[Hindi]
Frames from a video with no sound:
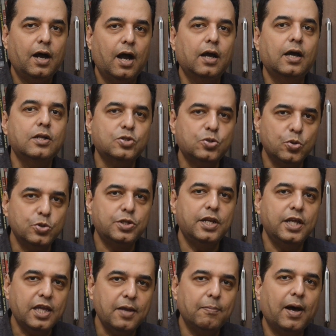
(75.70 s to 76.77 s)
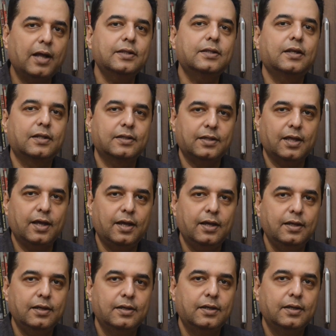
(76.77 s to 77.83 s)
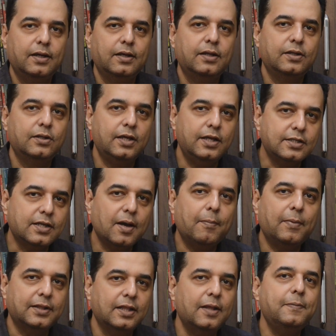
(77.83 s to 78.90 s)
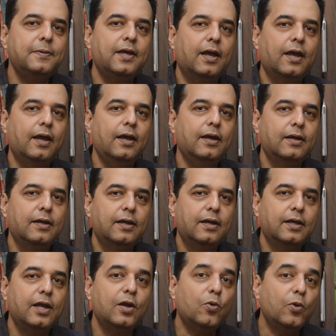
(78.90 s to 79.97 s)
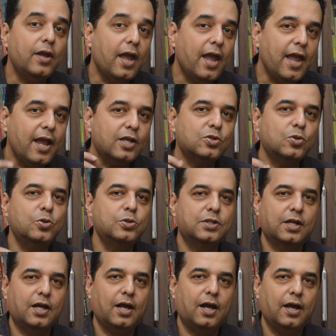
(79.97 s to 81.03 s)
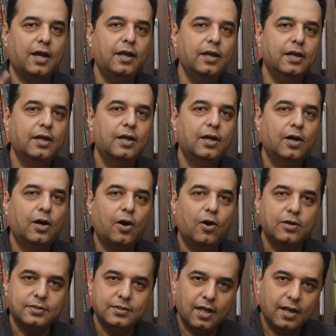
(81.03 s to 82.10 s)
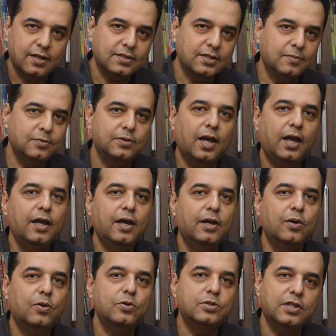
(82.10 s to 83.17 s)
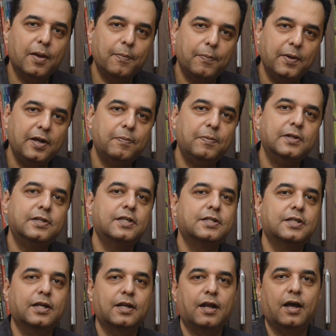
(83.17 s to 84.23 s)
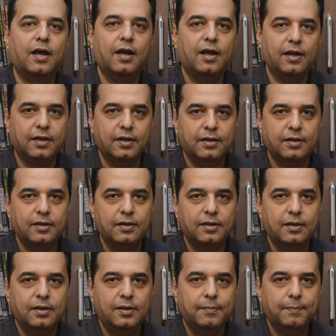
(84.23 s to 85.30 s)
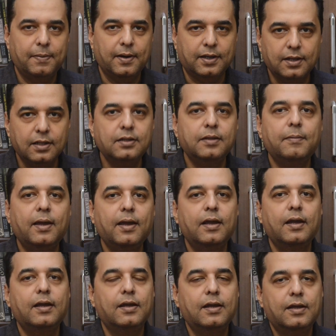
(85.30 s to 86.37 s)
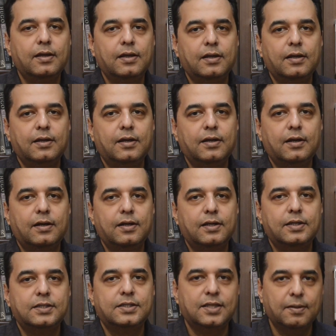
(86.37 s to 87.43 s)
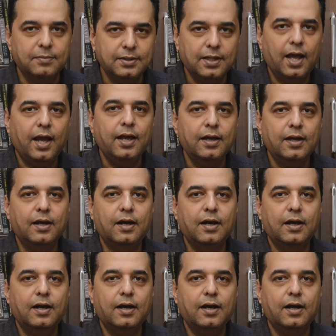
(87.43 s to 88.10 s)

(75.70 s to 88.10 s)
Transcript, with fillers: अगर सोचने की बात करता है इसका मतलब यह है कि कोई एक सोच रहा है और सारा समुदाय उसके पीठ पीछे चल रहा है प्रकृति में समुदाय